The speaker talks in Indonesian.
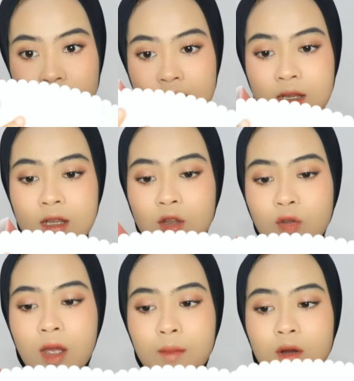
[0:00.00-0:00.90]
Dan itu
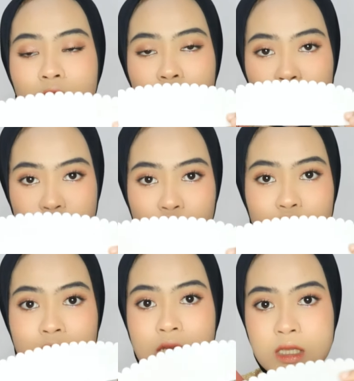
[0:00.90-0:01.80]
emang
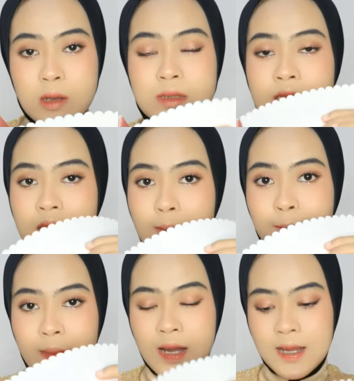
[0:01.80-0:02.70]
khusus hijab segi
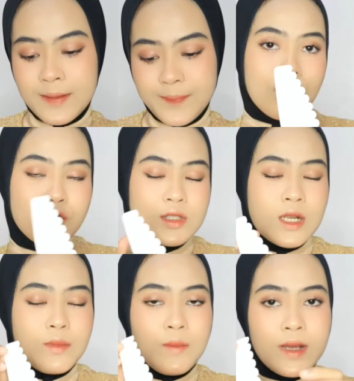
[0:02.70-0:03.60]
empat. Untuk
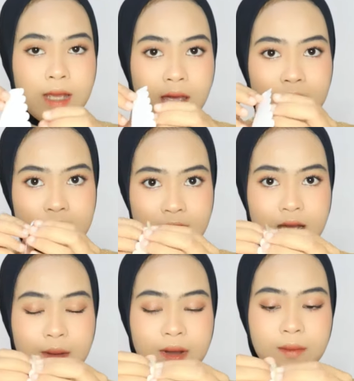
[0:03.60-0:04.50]
cara pemakaiannya
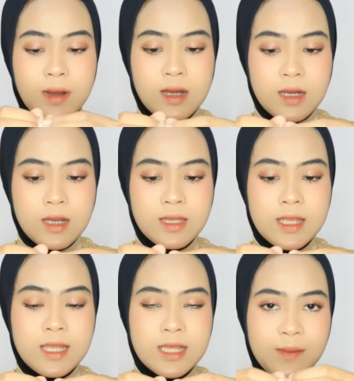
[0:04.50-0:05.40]
gampang banget.
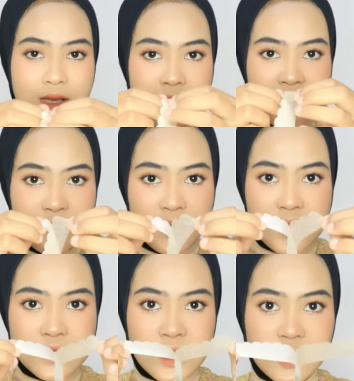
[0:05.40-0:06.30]
Ini tetap hijabnya,
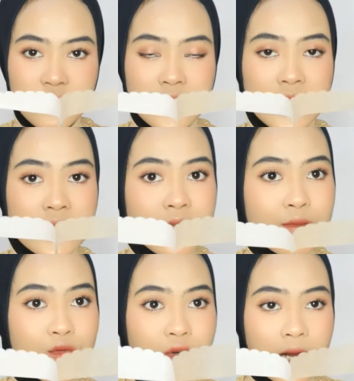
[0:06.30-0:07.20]
setelah itu tinggal
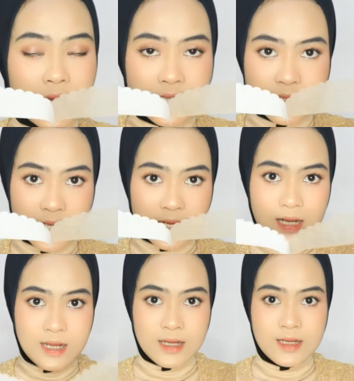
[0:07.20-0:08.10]
dibuka
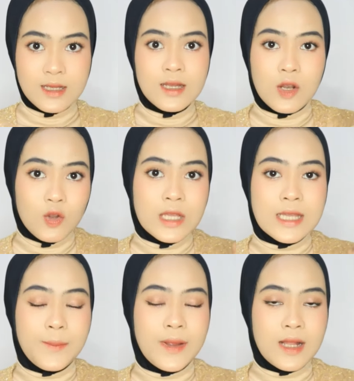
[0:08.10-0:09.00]
aja. Lalu
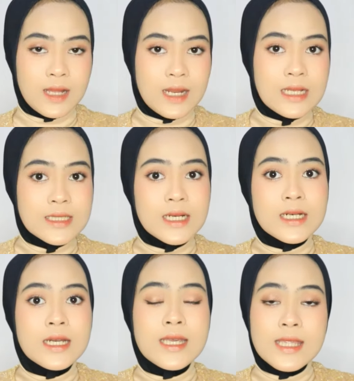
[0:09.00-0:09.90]
ditempelkan aja
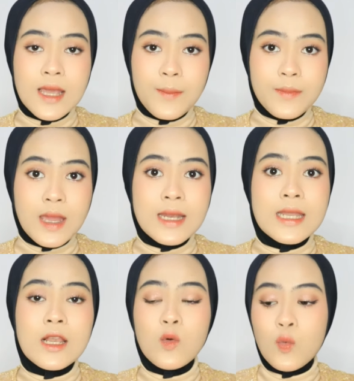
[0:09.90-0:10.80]
ke hijabnya
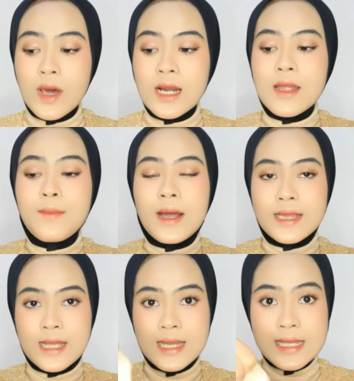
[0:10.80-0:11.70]
di luar
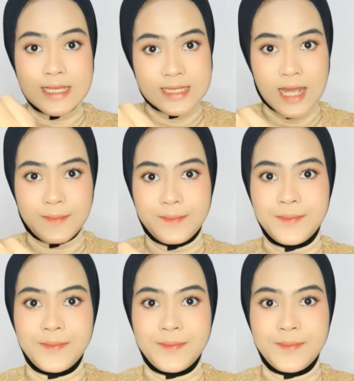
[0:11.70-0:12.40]
lipatan hijab.